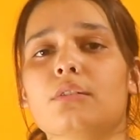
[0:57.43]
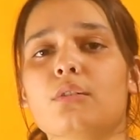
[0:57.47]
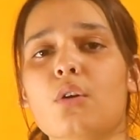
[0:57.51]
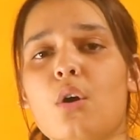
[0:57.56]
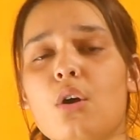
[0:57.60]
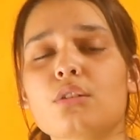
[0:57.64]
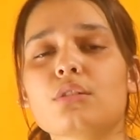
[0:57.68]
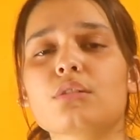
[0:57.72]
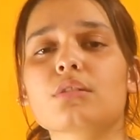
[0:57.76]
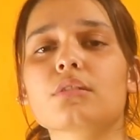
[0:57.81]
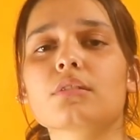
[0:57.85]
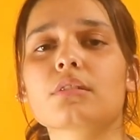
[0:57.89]

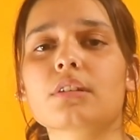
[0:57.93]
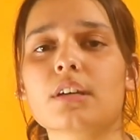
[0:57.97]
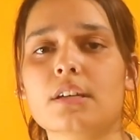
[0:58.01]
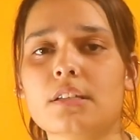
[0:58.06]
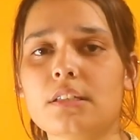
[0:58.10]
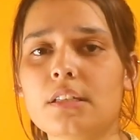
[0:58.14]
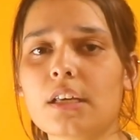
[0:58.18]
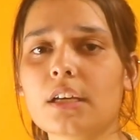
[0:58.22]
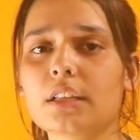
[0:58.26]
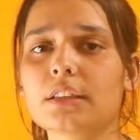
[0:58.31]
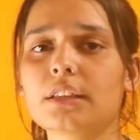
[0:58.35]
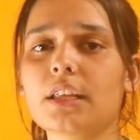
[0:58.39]
कॉज कर
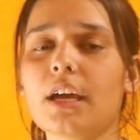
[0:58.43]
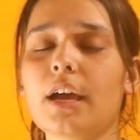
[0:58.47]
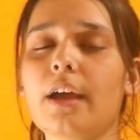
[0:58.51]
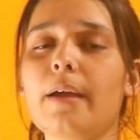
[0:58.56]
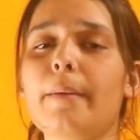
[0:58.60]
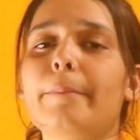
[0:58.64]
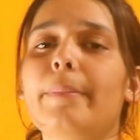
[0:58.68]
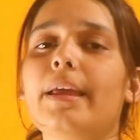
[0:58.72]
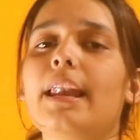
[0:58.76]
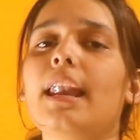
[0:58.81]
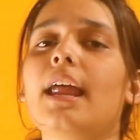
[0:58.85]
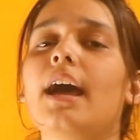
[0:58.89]
सकता है
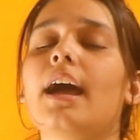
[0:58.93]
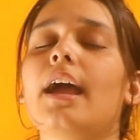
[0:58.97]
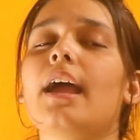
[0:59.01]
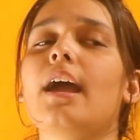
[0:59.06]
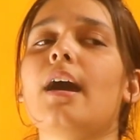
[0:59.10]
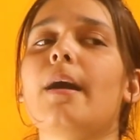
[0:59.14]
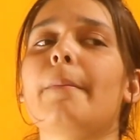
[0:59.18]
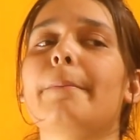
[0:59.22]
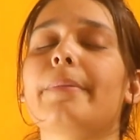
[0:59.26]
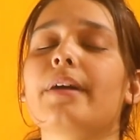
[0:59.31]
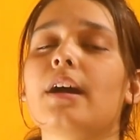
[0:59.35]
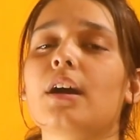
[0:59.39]
पहला है
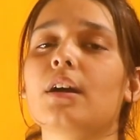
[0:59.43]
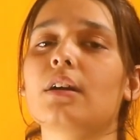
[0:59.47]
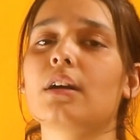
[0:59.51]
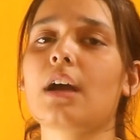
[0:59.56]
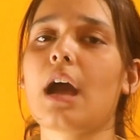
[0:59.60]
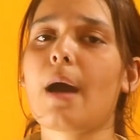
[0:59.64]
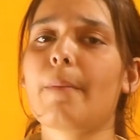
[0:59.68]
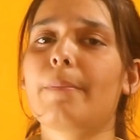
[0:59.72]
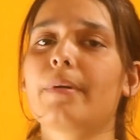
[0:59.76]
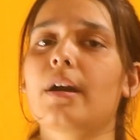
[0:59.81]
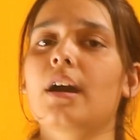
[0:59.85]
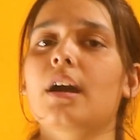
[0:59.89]
आपका
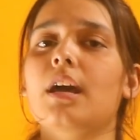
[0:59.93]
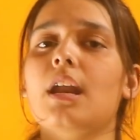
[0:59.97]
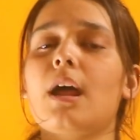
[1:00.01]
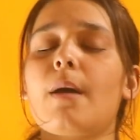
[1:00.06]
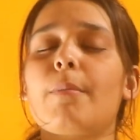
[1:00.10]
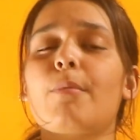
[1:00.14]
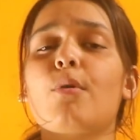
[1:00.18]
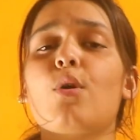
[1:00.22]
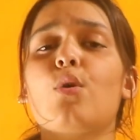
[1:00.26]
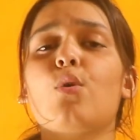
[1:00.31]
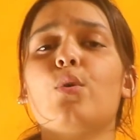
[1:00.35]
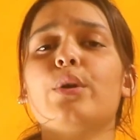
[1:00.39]
आप अगर
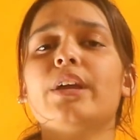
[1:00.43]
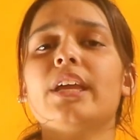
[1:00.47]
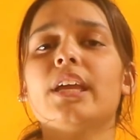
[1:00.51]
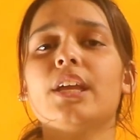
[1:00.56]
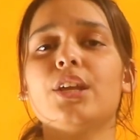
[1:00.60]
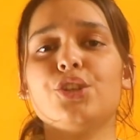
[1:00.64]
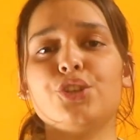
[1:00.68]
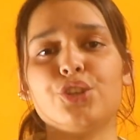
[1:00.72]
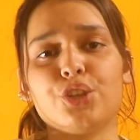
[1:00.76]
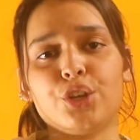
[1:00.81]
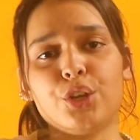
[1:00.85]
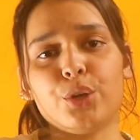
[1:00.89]
आपको कोई
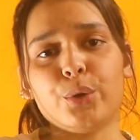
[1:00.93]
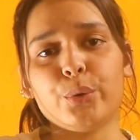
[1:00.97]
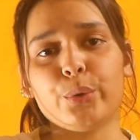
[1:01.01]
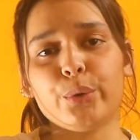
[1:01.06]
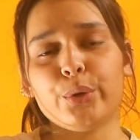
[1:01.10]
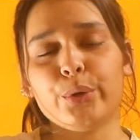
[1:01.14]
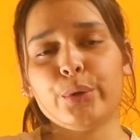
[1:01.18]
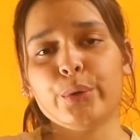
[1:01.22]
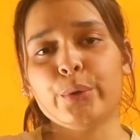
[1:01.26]
इंजरी हुई